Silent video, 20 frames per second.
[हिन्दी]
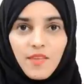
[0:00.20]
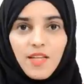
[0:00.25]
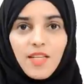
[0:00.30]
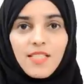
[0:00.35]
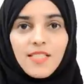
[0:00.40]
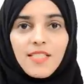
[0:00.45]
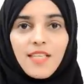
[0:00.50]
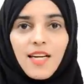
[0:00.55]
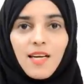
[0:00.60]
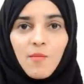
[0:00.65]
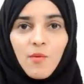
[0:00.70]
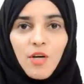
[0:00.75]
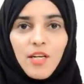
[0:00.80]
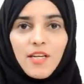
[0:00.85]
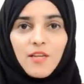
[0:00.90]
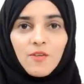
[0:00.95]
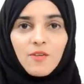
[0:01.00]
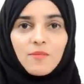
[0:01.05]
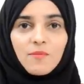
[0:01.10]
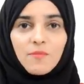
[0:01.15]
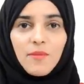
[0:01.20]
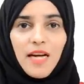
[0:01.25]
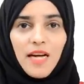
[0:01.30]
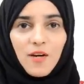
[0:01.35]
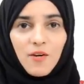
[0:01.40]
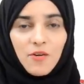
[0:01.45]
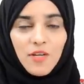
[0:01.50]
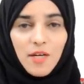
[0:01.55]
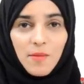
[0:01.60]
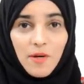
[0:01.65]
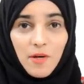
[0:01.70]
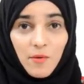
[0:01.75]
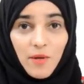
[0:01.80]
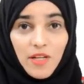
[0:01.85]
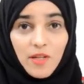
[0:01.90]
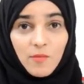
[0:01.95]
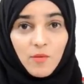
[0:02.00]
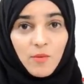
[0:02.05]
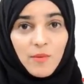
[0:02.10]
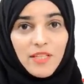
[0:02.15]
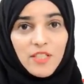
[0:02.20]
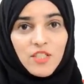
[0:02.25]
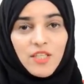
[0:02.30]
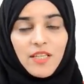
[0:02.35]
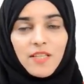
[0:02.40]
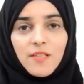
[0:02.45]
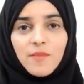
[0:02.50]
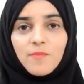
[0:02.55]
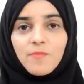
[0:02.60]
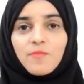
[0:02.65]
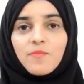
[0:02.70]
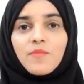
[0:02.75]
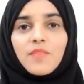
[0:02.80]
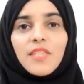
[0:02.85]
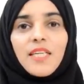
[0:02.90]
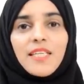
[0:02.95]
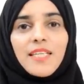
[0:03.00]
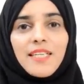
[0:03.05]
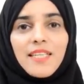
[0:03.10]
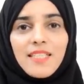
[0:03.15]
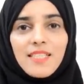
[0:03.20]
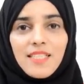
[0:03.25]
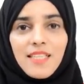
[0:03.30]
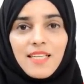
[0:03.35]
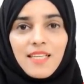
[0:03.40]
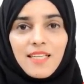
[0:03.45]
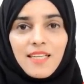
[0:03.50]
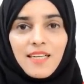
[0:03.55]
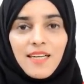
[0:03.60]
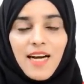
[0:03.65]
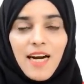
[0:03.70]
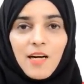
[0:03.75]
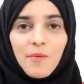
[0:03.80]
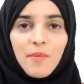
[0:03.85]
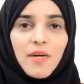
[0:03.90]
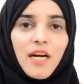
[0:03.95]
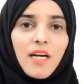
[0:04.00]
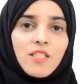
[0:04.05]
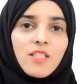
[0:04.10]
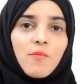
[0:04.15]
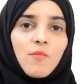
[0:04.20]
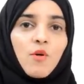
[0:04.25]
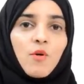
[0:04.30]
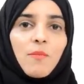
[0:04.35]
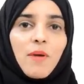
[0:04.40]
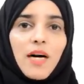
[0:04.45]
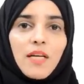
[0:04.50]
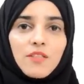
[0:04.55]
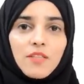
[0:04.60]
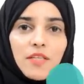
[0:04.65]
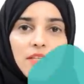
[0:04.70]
असलम मैं हो एंड वेलकम टू माय चैनल 30 डे स्किन केयर गाइड में आज हम लोग बात